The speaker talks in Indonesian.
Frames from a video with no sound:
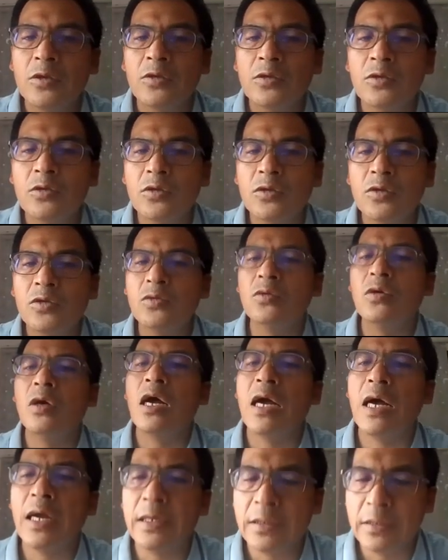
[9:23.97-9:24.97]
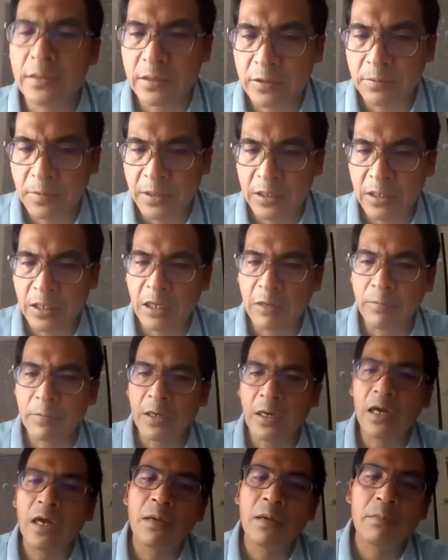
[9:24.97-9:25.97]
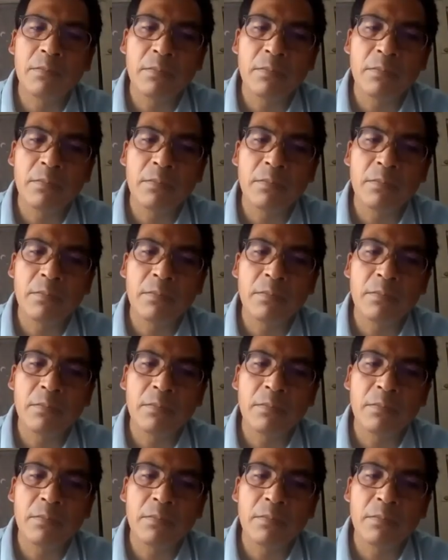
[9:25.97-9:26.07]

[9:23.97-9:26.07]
Tuhan kepada Abraham